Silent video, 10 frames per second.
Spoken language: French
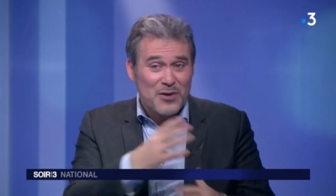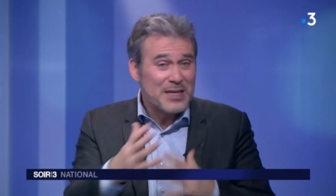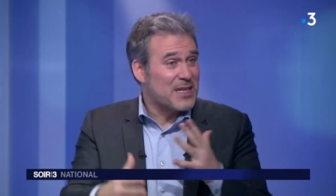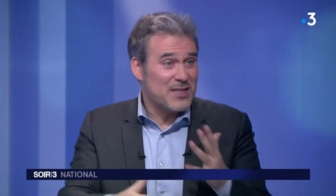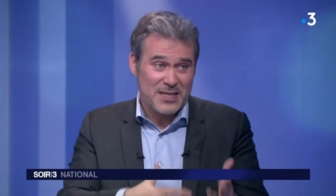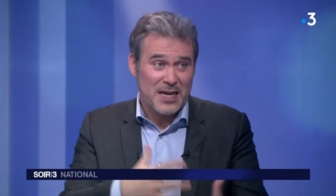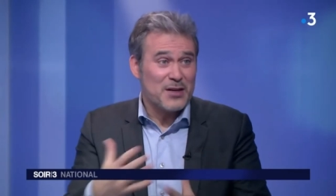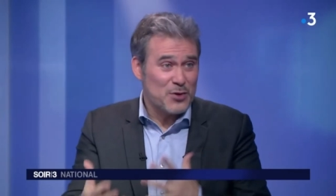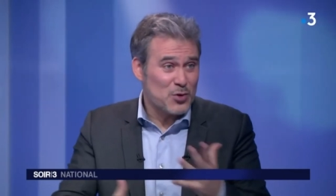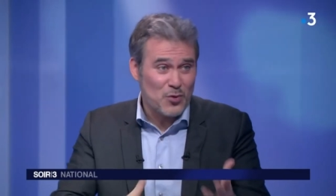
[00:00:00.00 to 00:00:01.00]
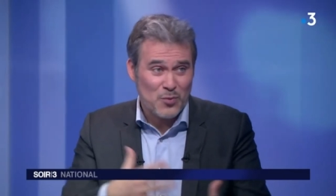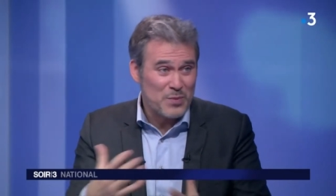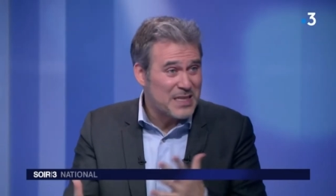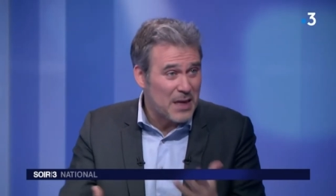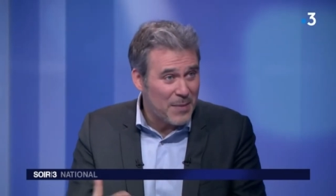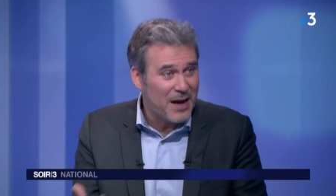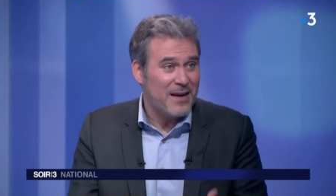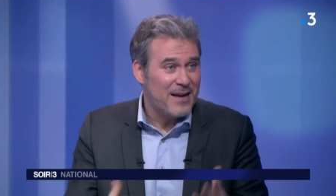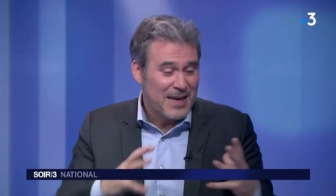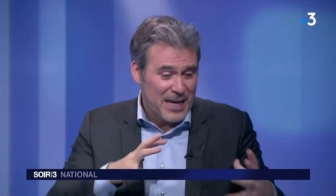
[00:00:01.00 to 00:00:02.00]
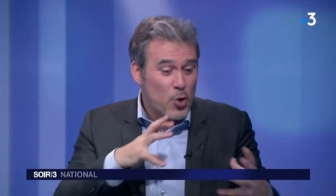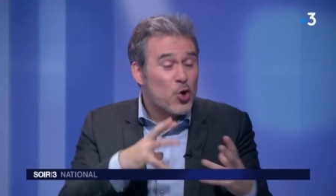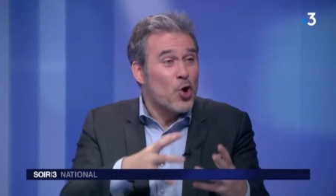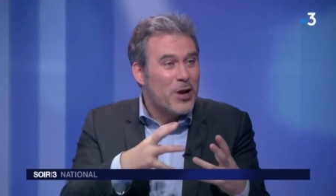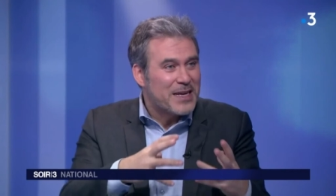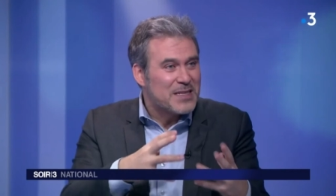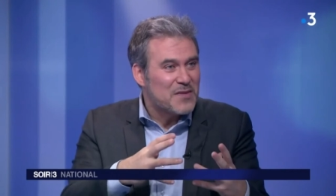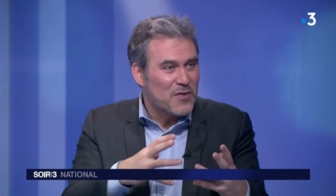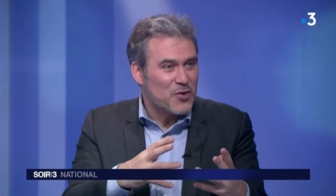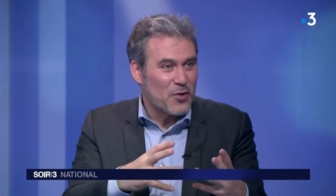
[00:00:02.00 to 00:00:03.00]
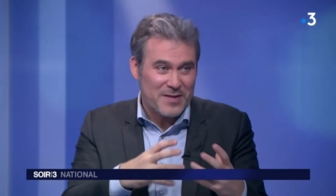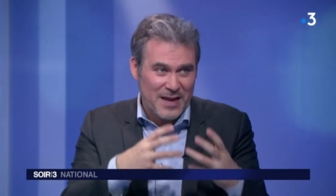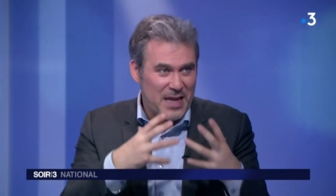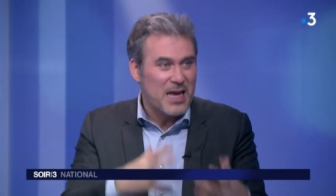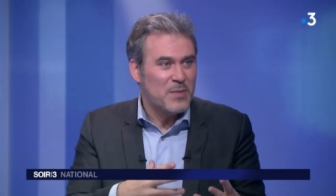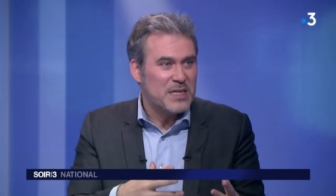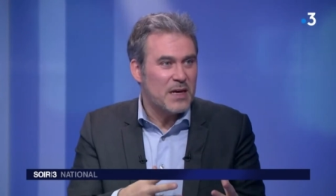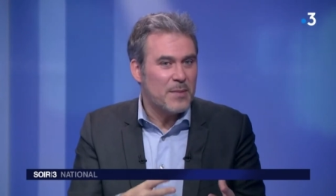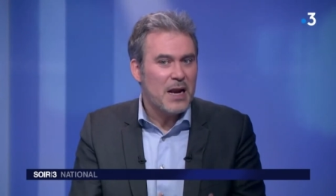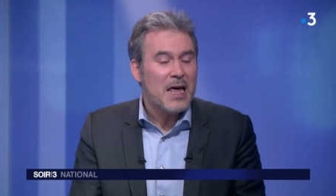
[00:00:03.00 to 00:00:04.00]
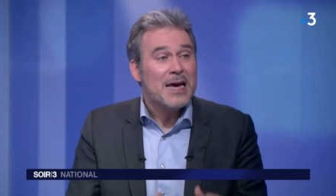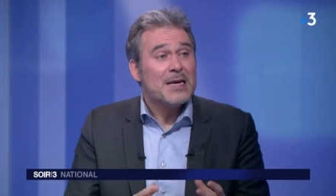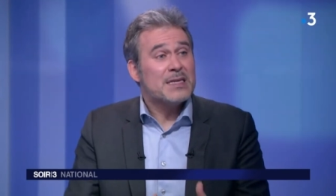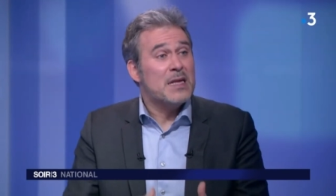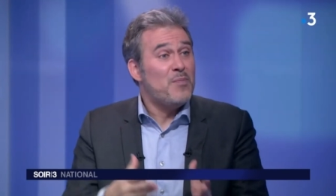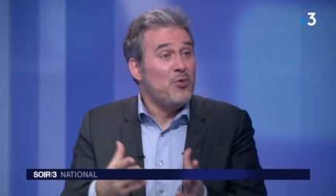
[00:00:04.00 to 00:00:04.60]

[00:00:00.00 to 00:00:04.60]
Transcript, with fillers: euh, les syndicats euh, sont mis à mal et le collectif en tant que tel est mis à mal. Ce n'est